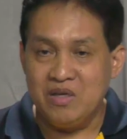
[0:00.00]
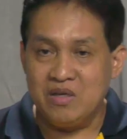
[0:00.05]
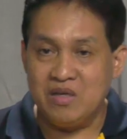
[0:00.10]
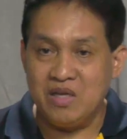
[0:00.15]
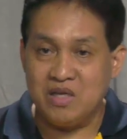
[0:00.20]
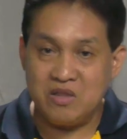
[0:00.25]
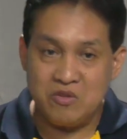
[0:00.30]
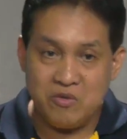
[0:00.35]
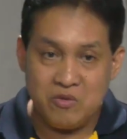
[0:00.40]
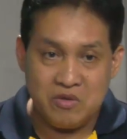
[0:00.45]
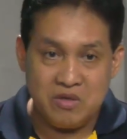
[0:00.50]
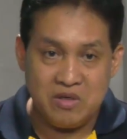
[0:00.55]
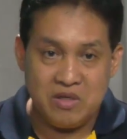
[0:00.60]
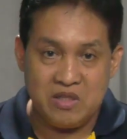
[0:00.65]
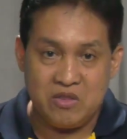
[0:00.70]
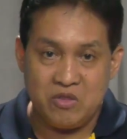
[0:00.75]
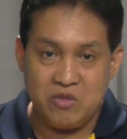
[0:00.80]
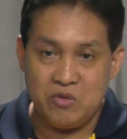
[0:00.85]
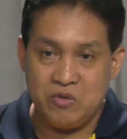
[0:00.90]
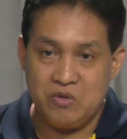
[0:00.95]
not
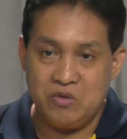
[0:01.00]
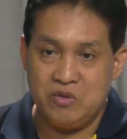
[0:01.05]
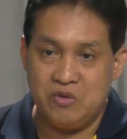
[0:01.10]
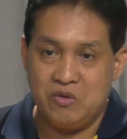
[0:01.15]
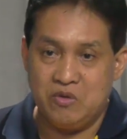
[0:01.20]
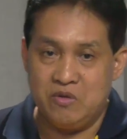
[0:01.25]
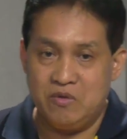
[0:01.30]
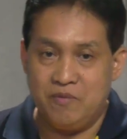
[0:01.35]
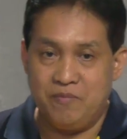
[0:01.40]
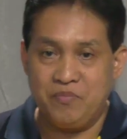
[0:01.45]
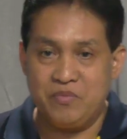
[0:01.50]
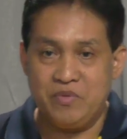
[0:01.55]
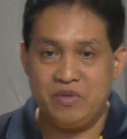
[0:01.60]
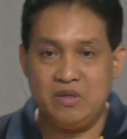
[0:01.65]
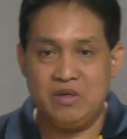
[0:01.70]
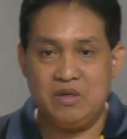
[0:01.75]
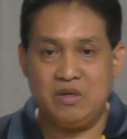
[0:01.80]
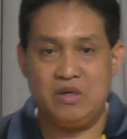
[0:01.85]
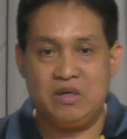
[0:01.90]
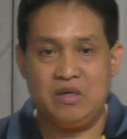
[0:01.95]
only to
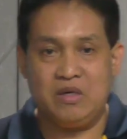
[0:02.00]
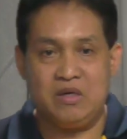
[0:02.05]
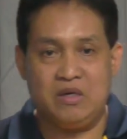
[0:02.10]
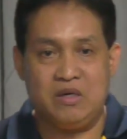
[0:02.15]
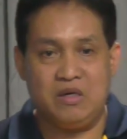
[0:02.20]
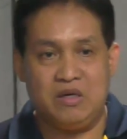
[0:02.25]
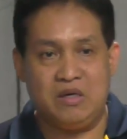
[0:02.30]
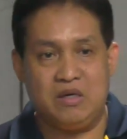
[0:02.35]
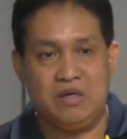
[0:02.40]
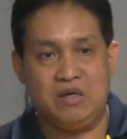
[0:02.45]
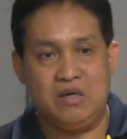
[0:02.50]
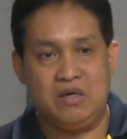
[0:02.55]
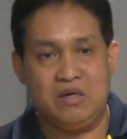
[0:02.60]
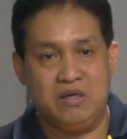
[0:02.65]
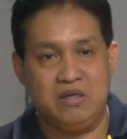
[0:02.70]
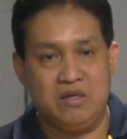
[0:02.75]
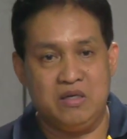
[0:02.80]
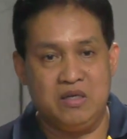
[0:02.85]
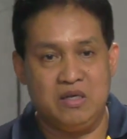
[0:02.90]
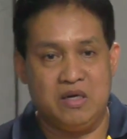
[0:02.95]
uh,
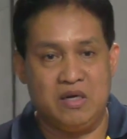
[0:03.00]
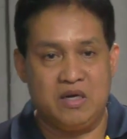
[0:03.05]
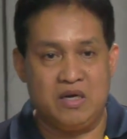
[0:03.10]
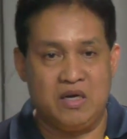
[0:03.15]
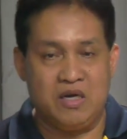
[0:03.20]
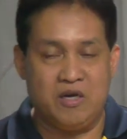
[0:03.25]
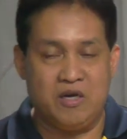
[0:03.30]
the